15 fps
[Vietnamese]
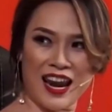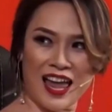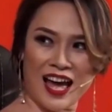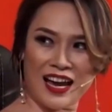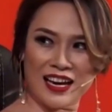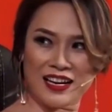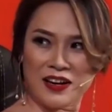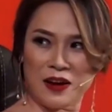cách
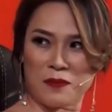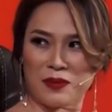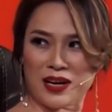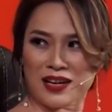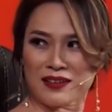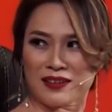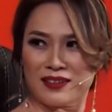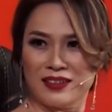mạng lại càng
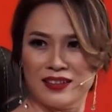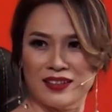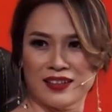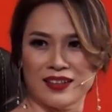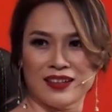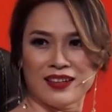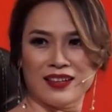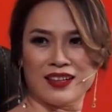cách... không
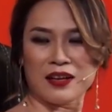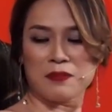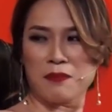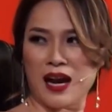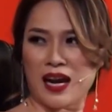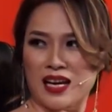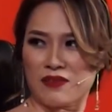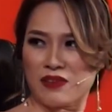cách
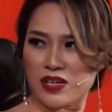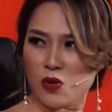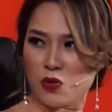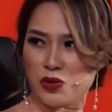mạng là phải